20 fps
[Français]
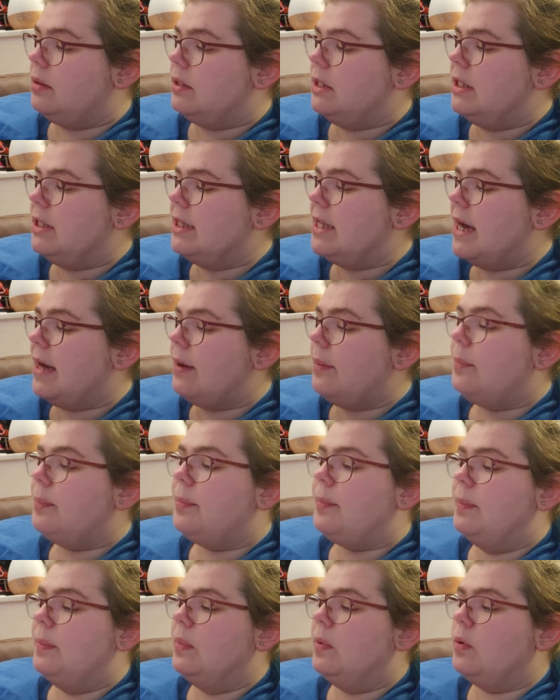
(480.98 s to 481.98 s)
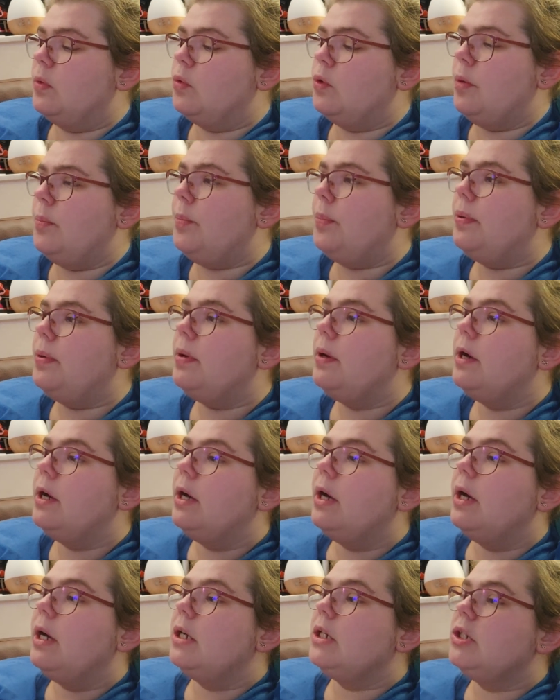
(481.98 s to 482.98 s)
Lina Whoop
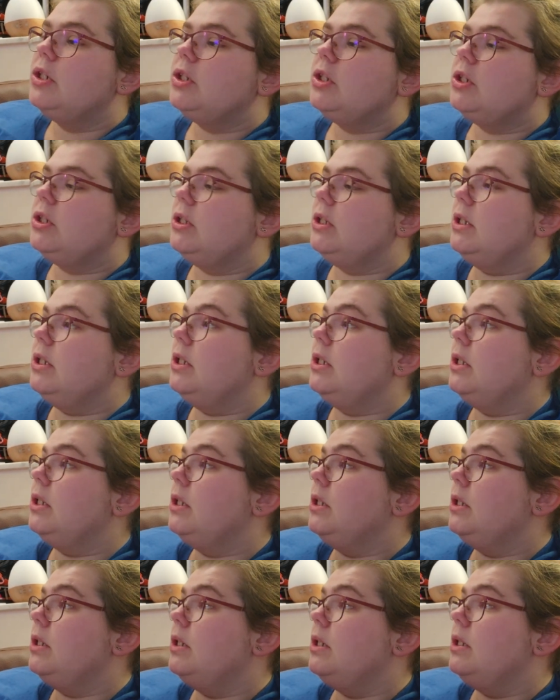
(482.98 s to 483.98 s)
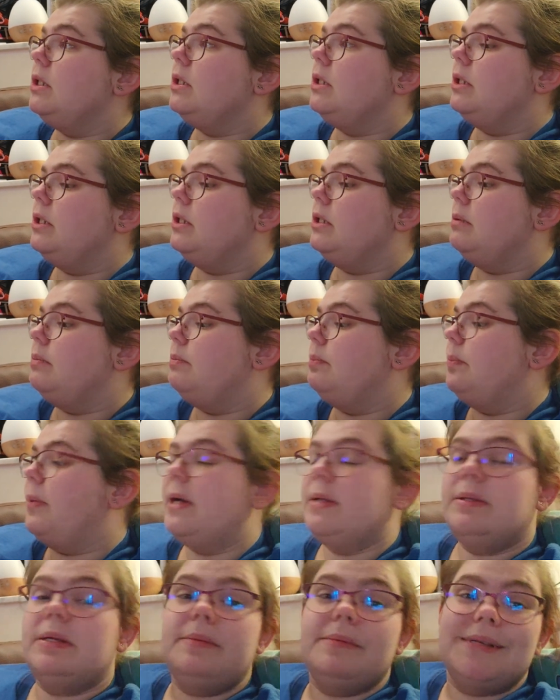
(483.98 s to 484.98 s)
chez
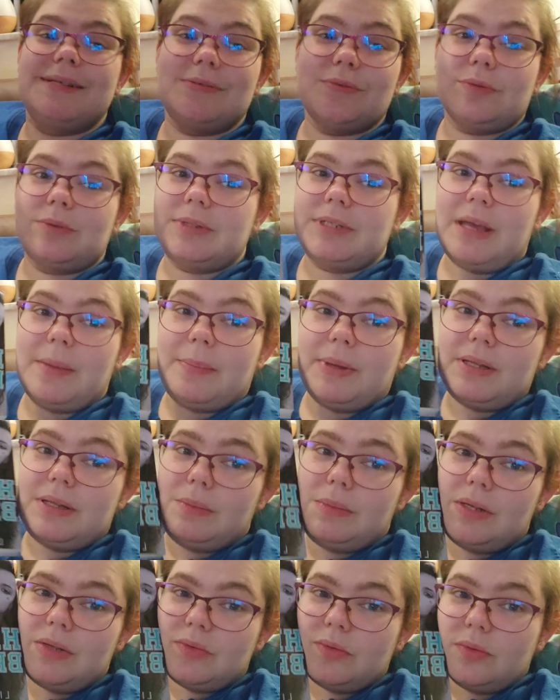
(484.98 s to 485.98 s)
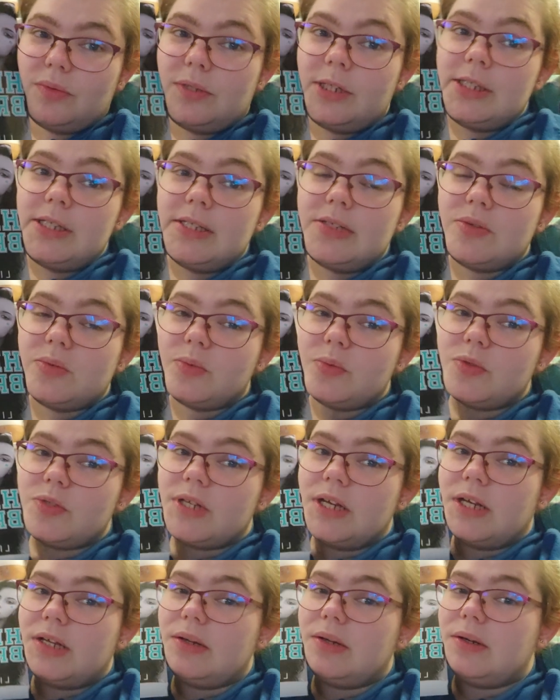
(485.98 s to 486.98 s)
pas des maisons, il n'y a pas des maisons d'édition,
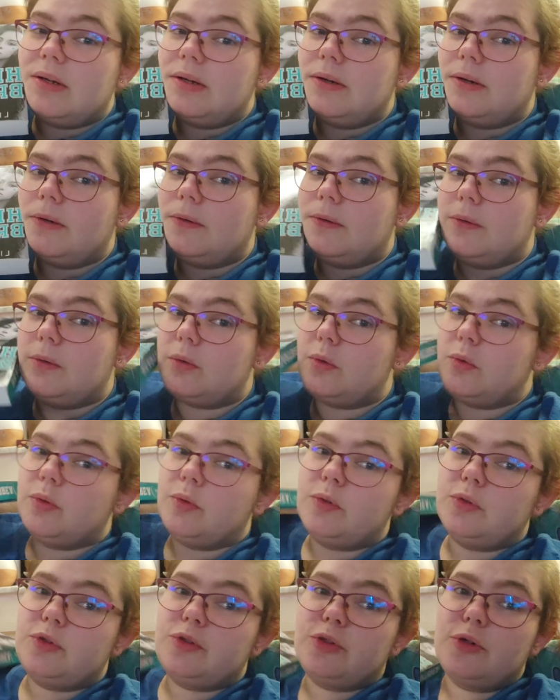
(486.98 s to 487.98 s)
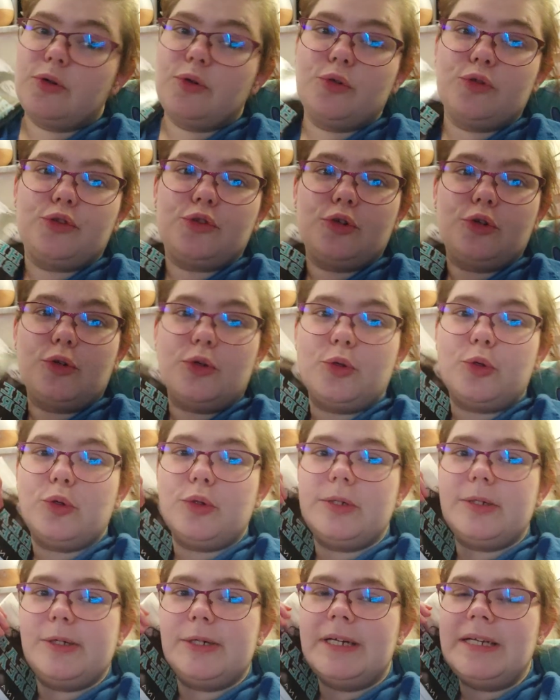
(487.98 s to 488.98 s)
c'est
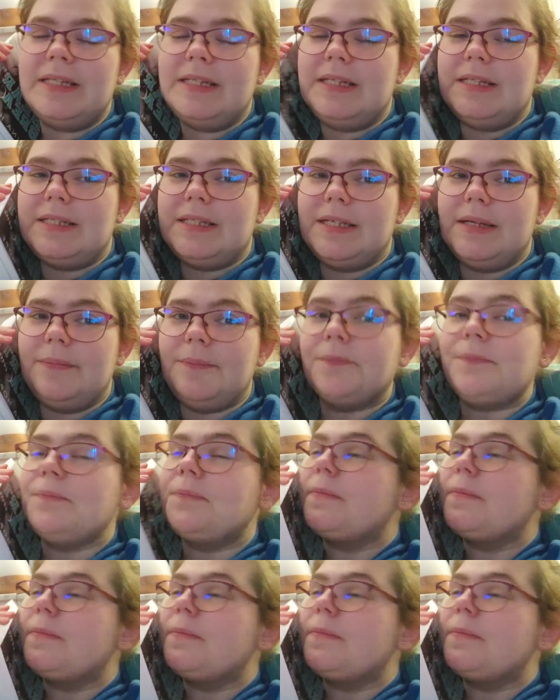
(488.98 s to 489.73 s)
auto-édité.